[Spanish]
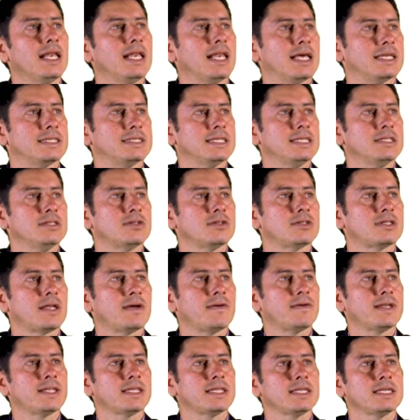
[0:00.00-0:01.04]
La
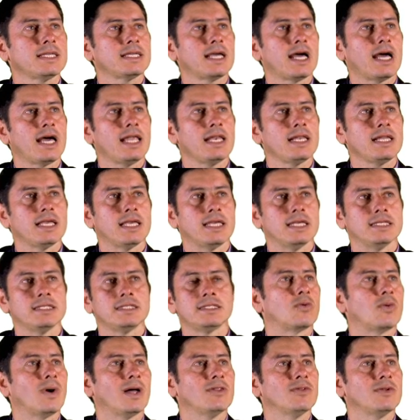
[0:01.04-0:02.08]
asíntota vertical
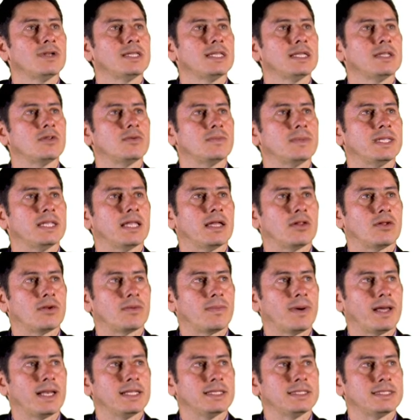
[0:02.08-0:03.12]
es cuando el
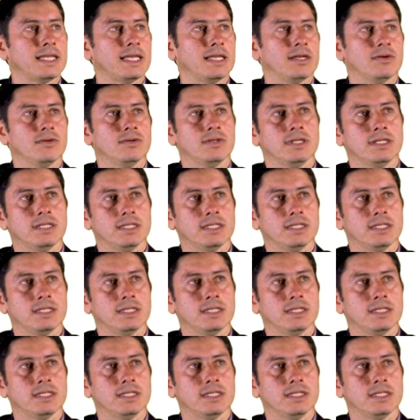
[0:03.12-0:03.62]
denominador vale 0.